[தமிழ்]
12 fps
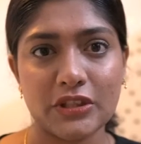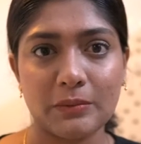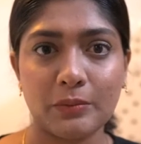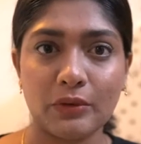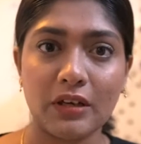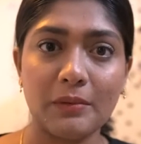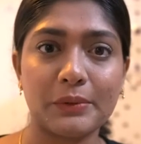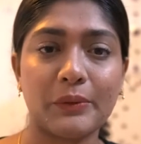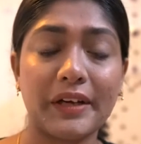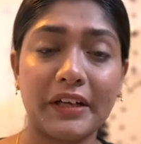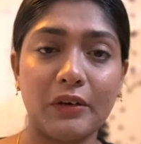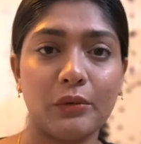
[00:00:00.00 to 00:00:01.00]
மஞ்சள் போடலாம்
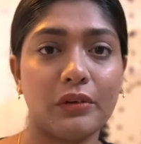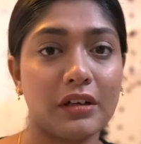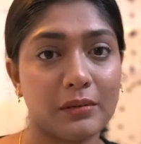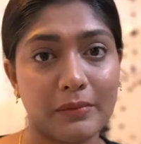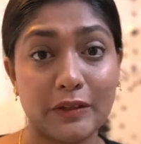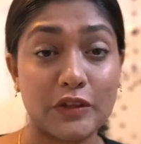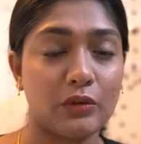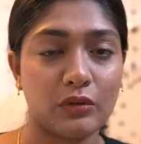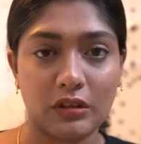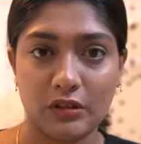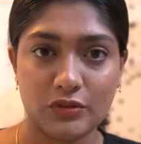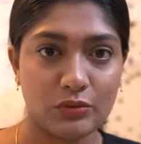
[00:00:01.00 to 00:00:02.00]
ப்ரொவைடட் உங்களுக்கு மஞ்சள்
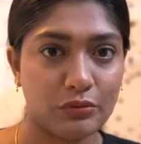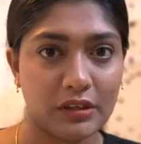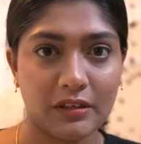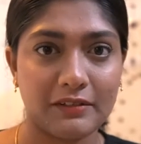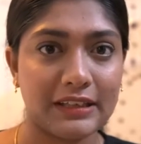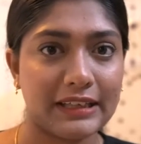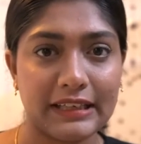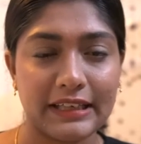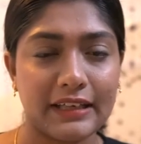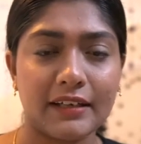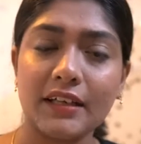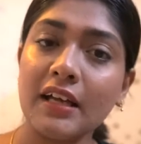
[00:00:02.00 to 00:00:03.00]
உங்களுக்கு சூட் ஆகுதா
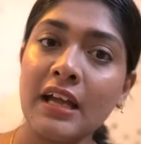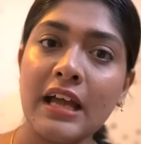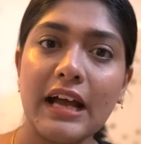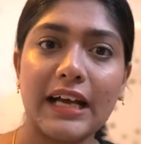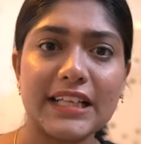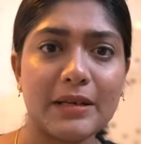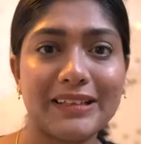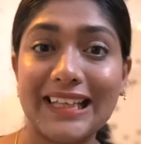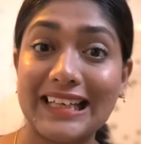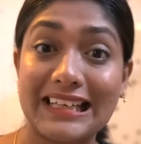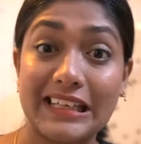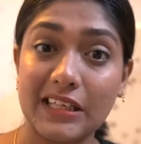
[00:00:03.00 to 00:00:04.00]
இல்லையான்னு அதே
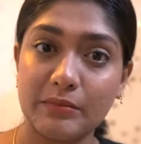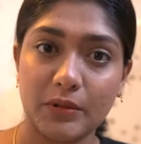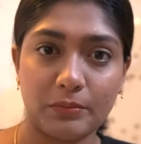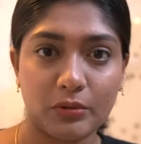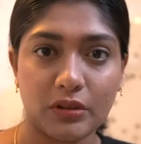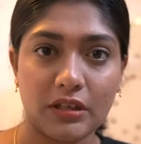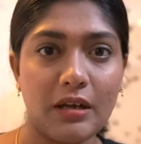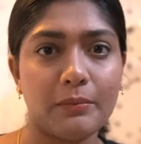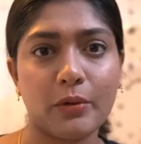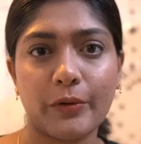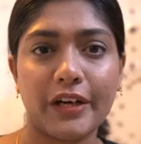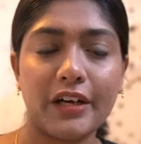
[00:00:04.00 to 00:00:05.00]
மாதிரி நீம்
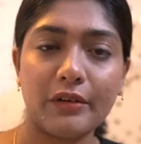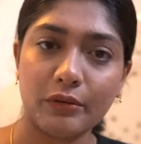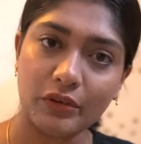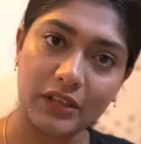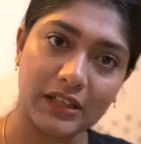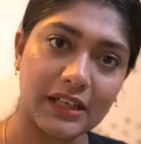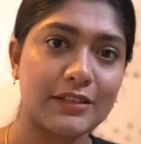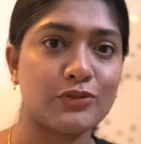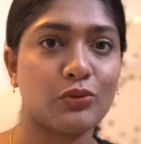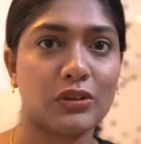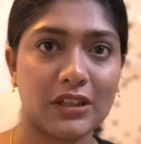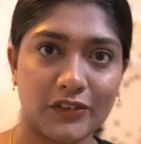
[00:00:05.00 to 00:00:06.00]
போடலாம் ப்ரொவைடட் உங்களுக்கு அது
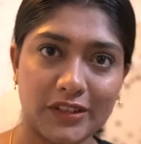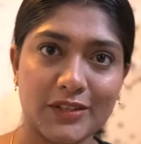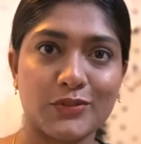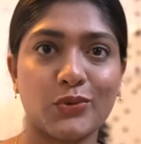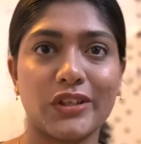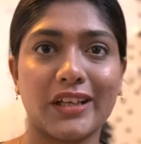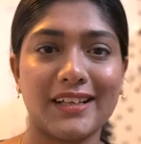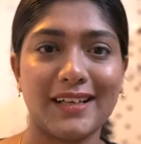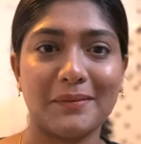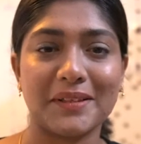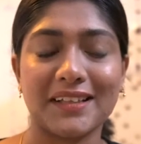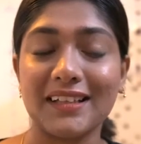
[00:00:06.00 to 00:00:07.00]
சூட் ஆகுதா சூட்
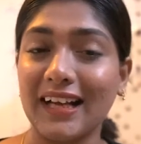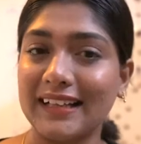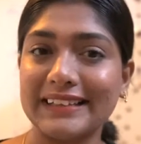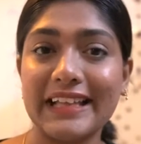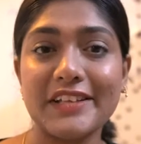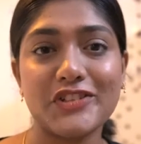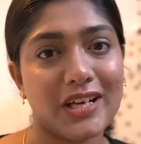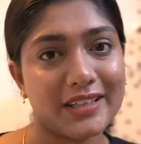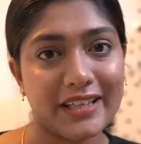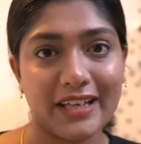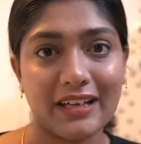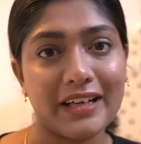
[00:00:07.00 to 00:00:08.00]
ஆகலையா அப்படின்னு அண்ட் தென்
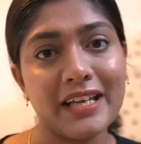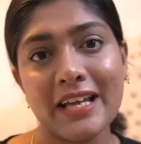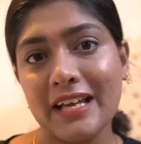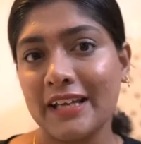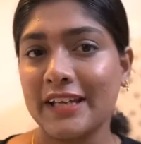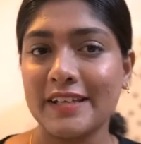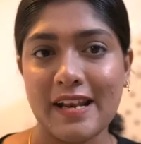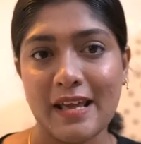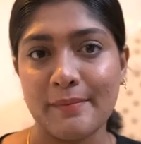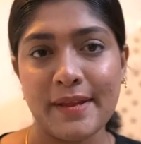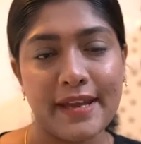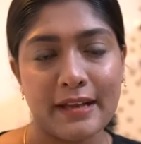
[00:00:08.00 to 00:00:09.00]
ஜாதிக்காய் இது
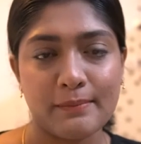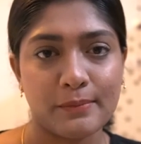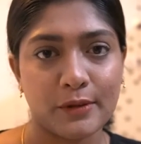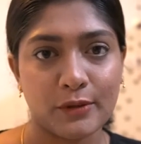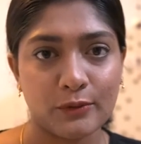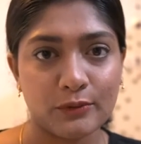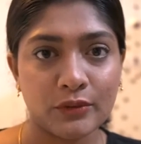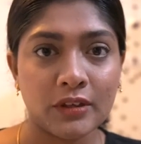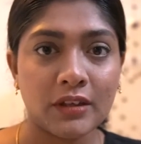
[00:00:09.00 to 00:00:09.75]
எல்லாமே ஹெல்ப் பண்ணும்